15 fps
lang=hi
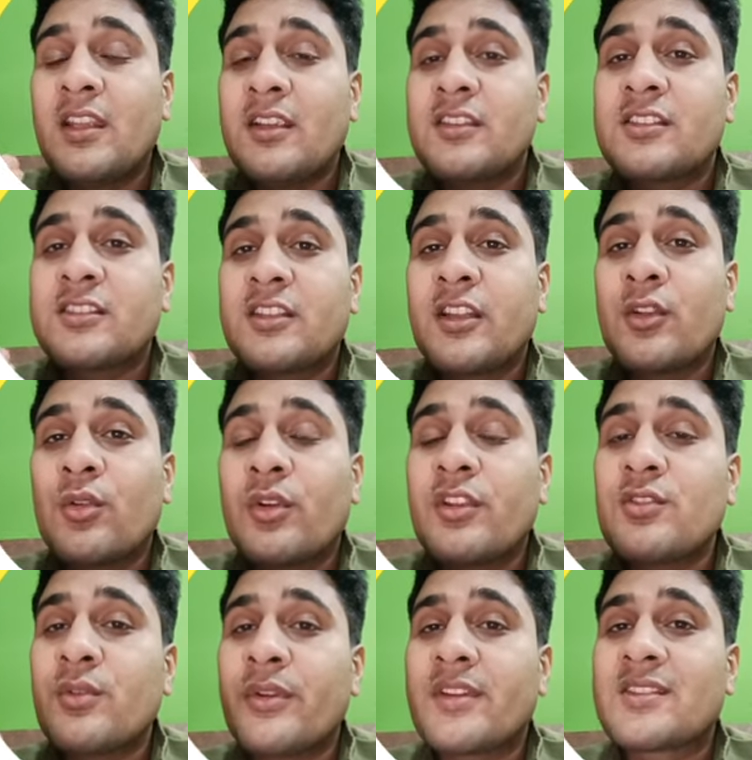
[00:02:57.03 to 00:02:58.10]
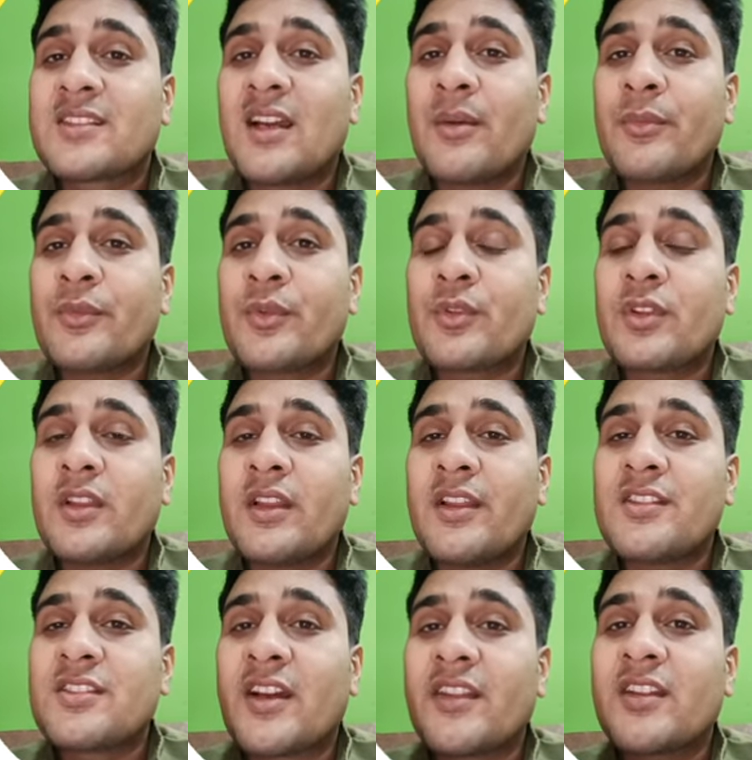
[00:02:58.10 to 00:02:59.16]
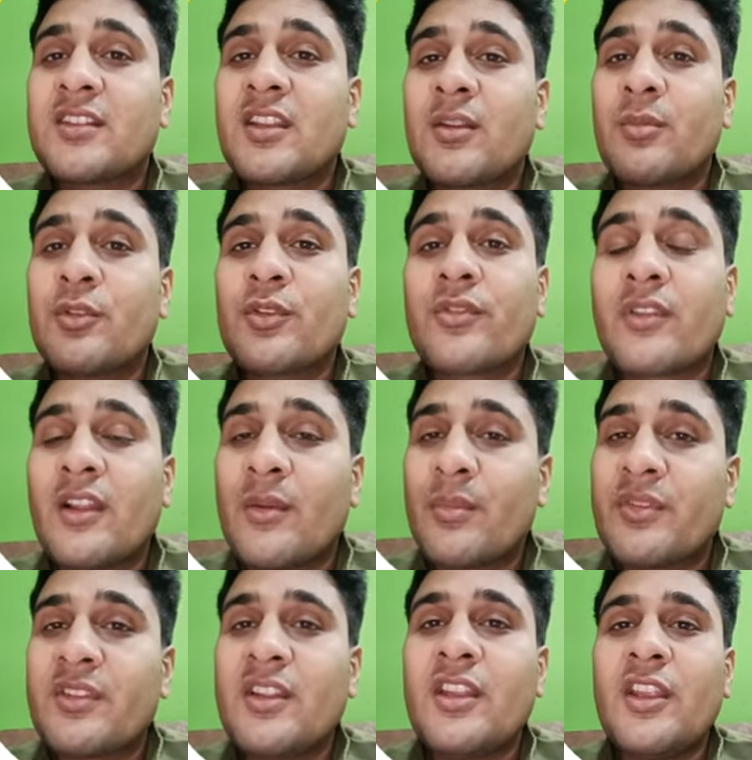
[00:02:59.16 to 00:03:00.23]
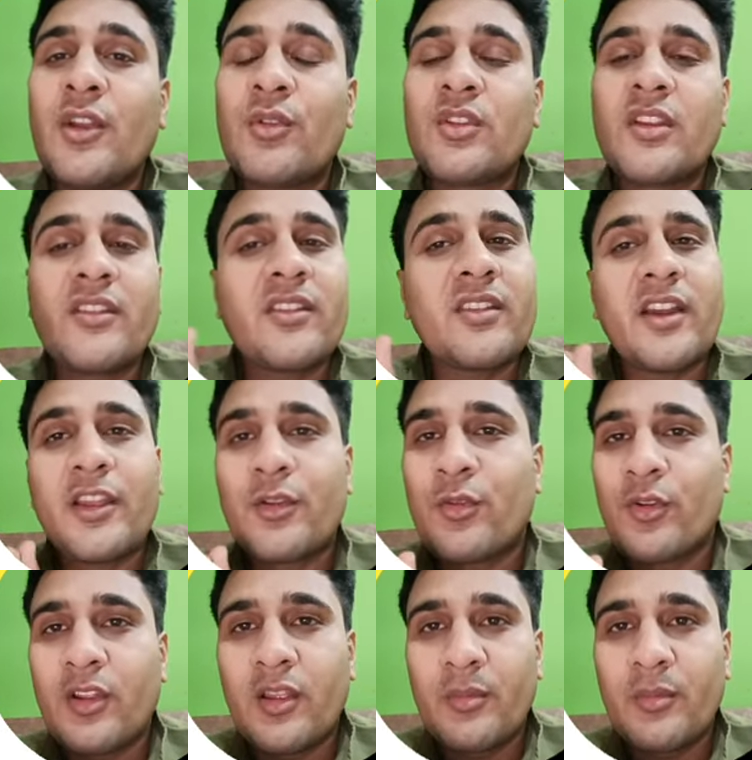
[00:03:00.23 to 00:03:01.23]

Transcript: स्टेनो के जो एग्ज़ाम्स होते हैं ज़्यादातर में तो सिलेबस ही नहीं होता जैसे हाई कोर्ट के में